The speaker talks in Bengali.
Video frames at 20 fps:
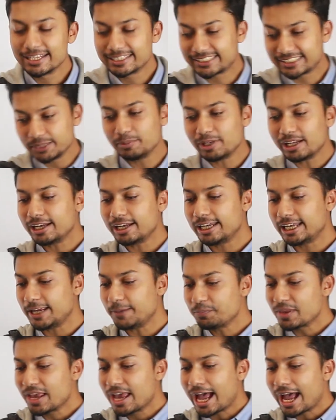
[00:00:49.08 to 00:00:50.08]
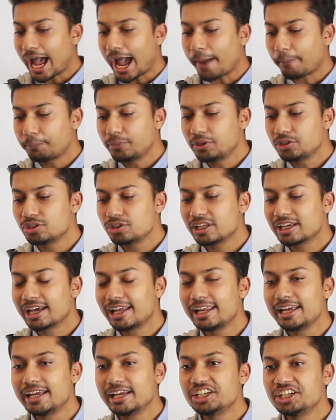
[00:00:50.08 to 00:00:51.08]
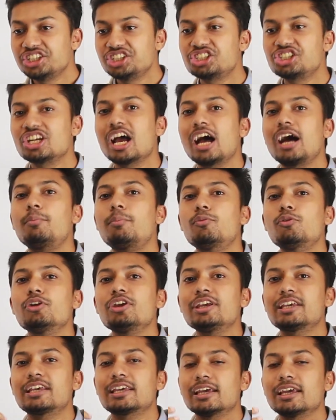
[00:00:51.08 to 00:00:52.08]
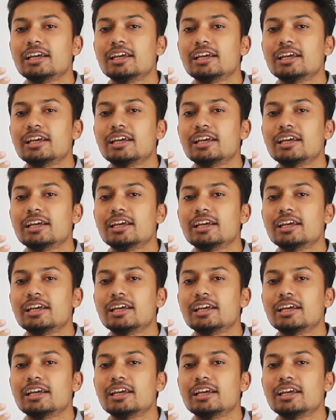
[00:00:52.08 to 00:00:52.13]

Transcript: সিমিলারলি আপনি যদি খালি সাময়িক